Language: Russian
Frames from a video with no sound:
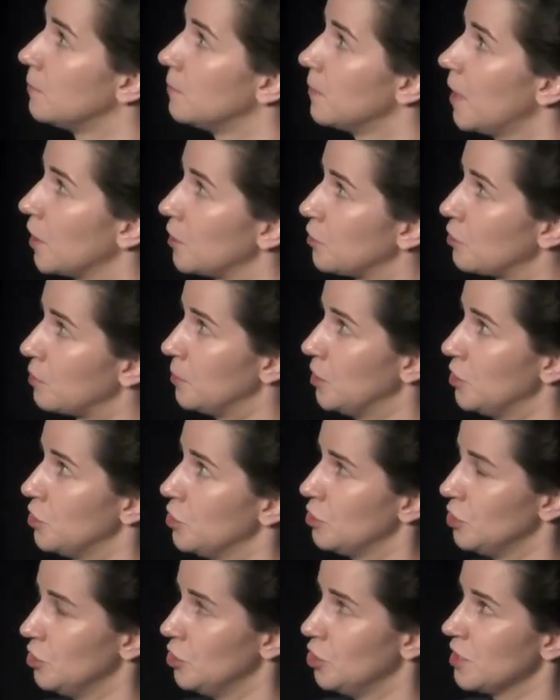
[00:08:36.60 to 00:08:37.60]
о котором я
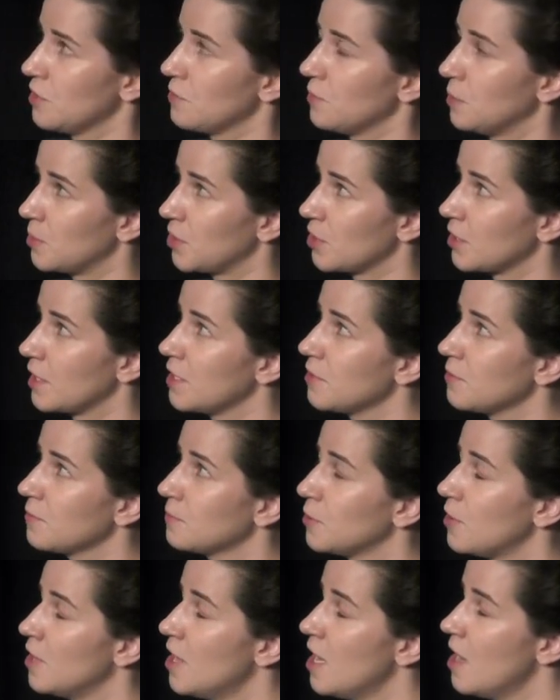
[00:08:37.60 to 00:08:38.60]
сейчас вам
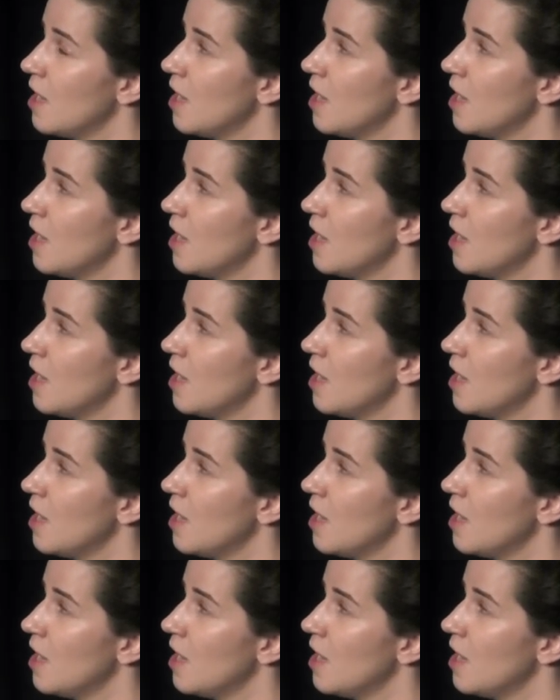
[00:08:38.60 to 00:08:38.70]
рассказываю,